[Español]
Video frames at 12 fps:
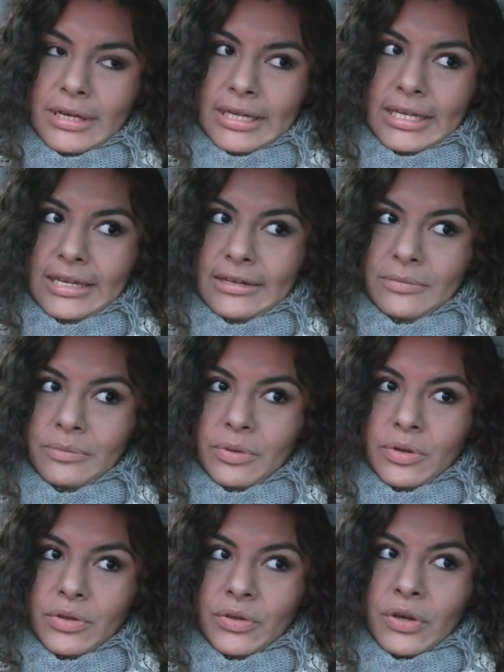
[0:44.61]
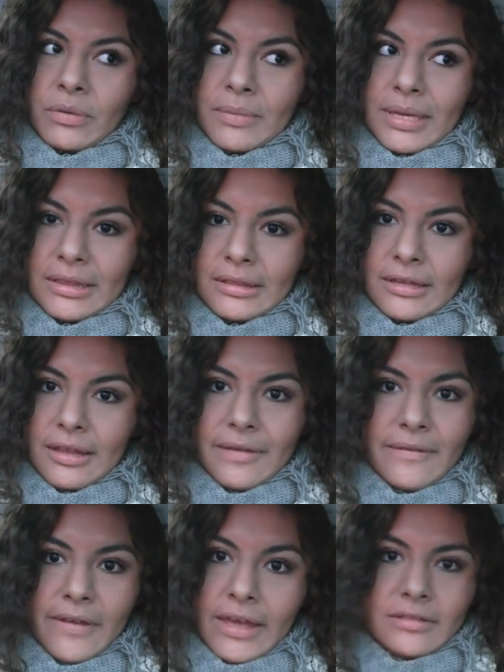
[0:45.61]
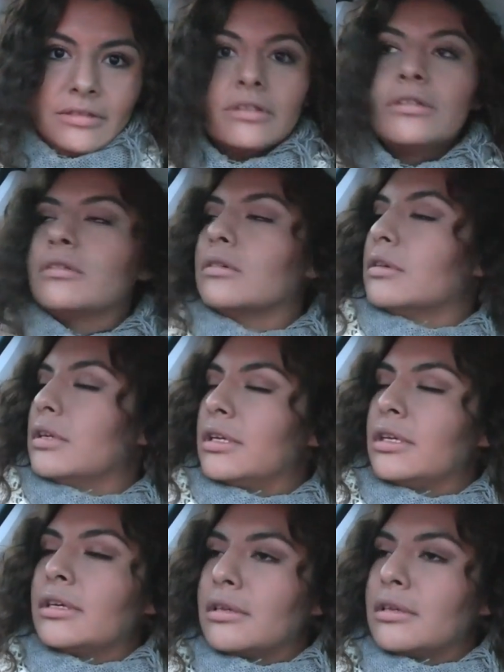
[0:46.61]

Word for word: ayer un poco tormenta de viento y